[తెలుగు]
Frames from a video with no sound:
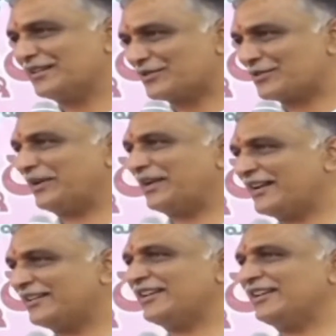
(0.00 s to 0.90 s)
సో
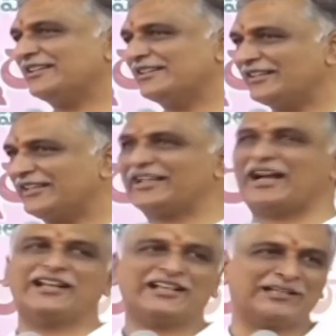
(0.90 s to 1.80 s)
ఇలాంటి ఈ
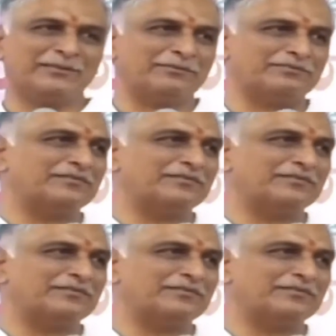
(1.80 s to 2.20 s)
కార్యక్రమం